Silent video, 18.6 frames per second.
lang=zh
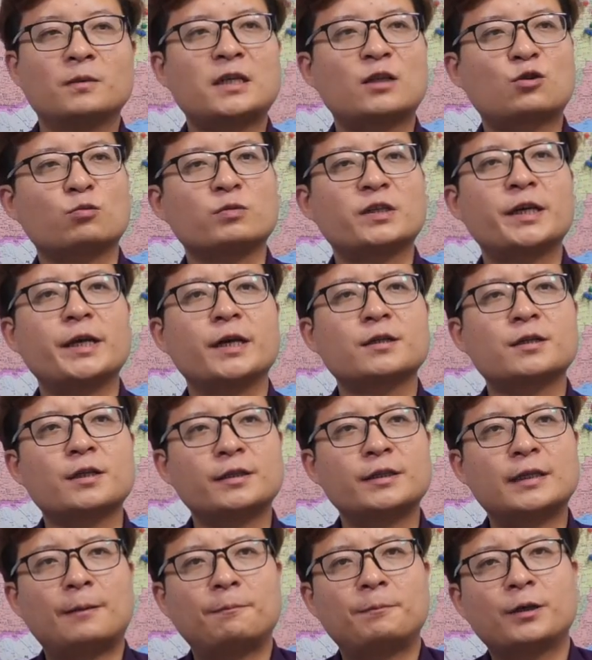我们再总结延
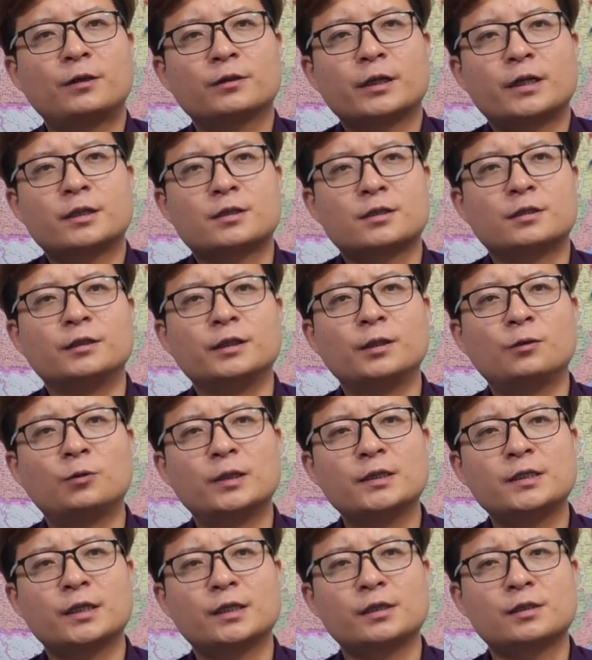伸一下，Bill Gates 离
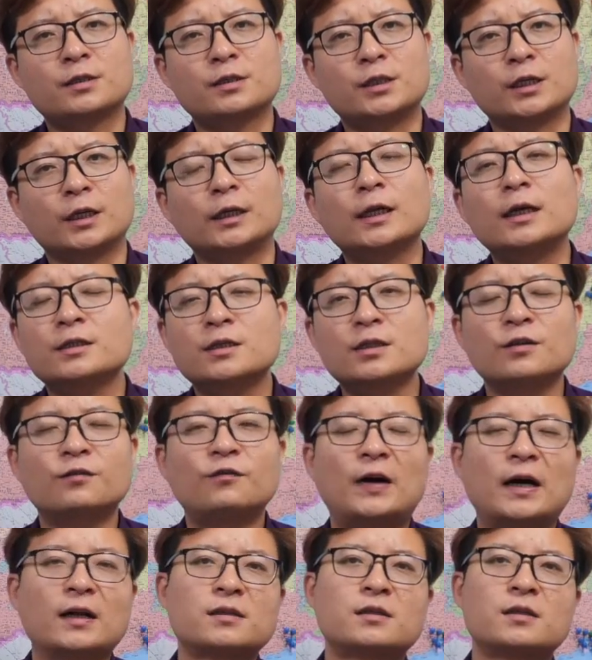婚这个事情啊，他自己
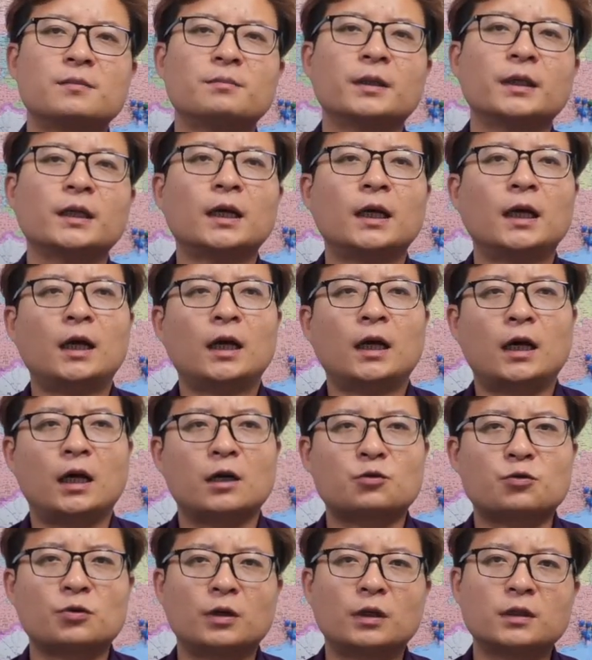发了声明啊，
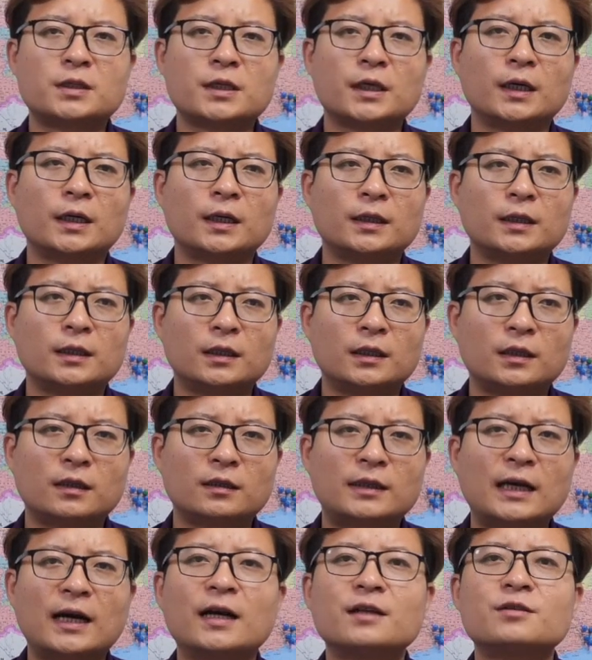说这个
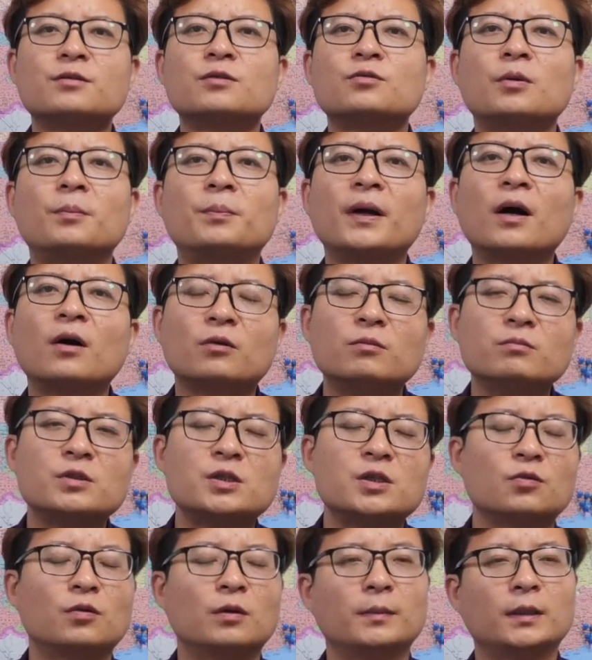大概就是说不要攻
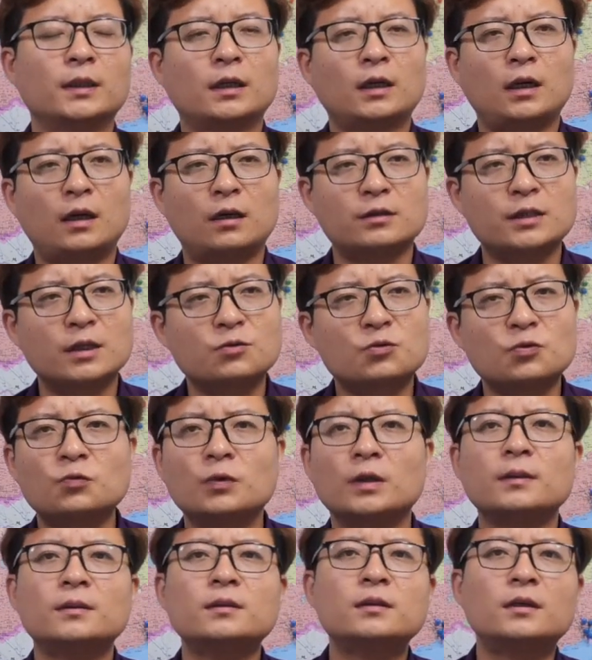击我们，好像中
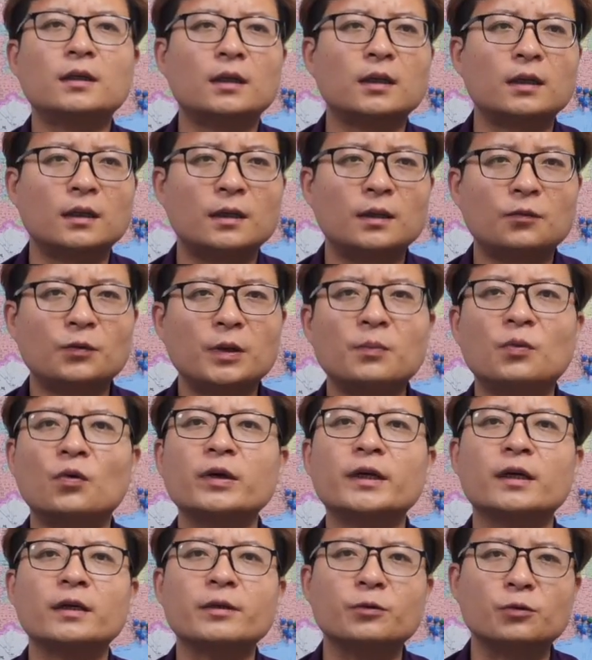文的微博
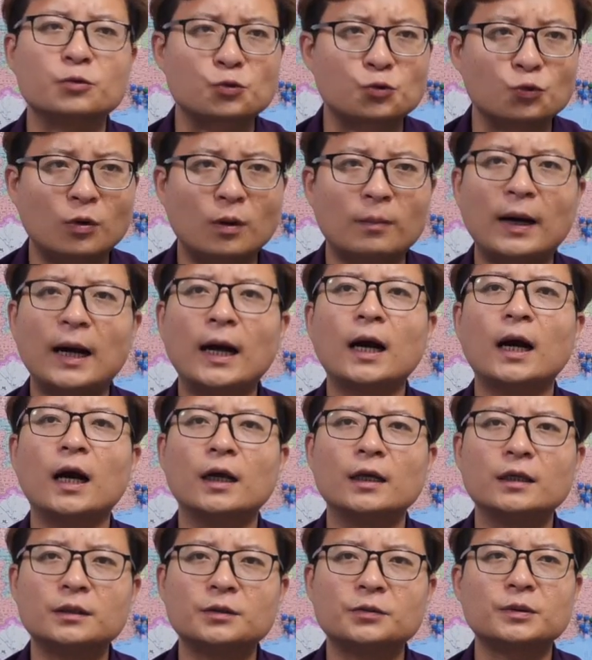也有说吧，
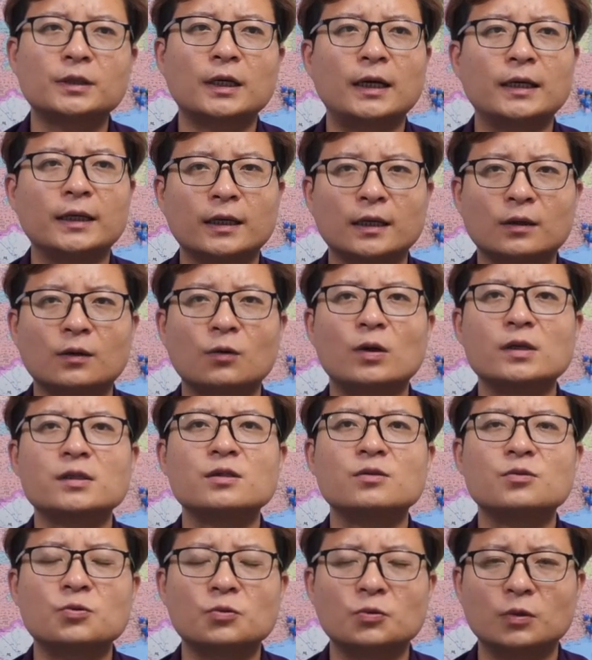啊，因为他也很关
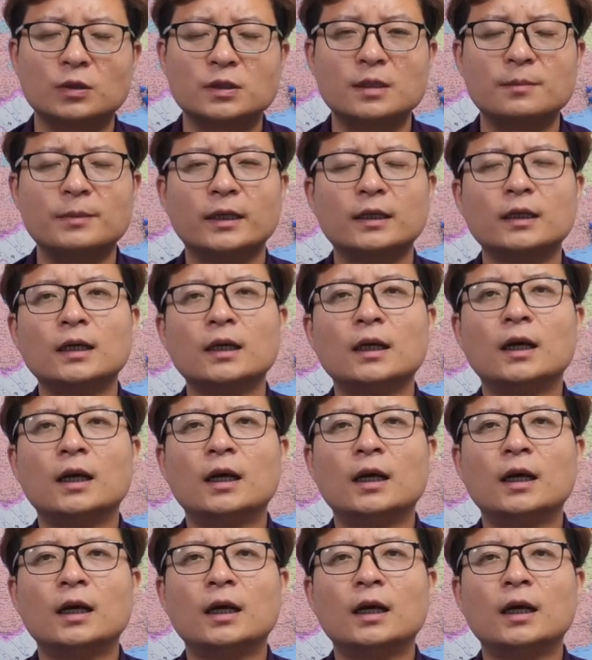心中国这边，